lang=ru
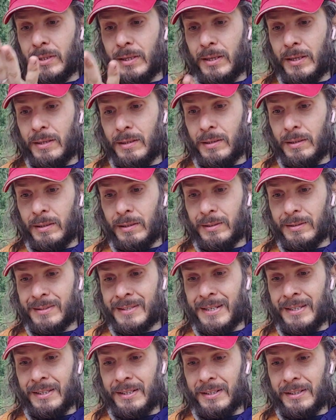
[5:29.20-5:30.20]
на
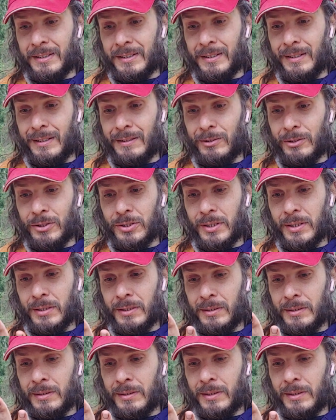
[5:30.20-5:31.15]
центр этой ладошки,